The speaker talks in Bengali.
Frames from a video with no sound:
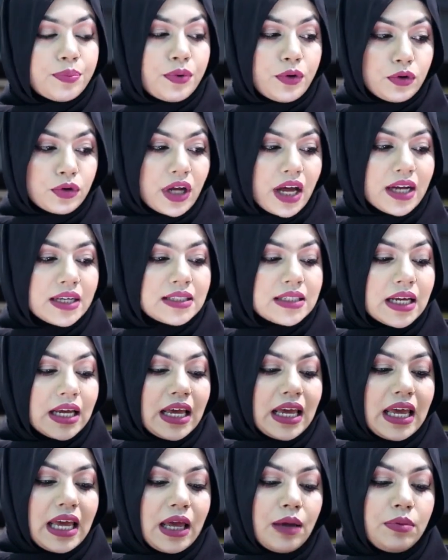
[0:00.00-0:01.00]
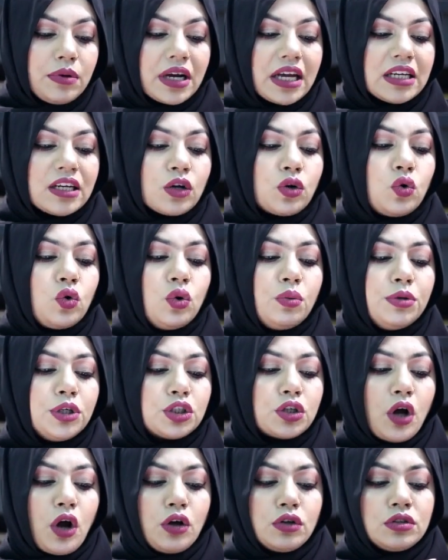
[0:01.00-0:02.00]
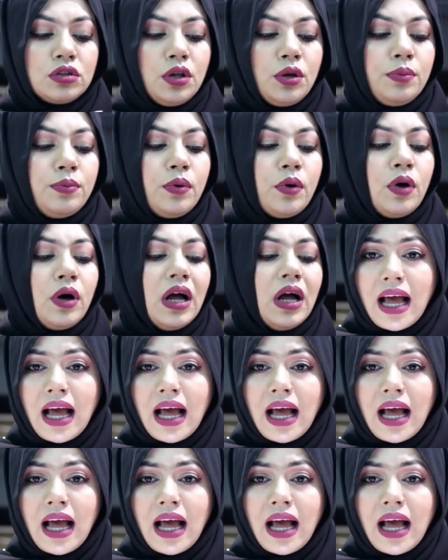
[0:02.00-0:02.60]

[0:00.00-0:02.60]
প্রোডাক্ট এবং এটা খুবই সহজলভ্য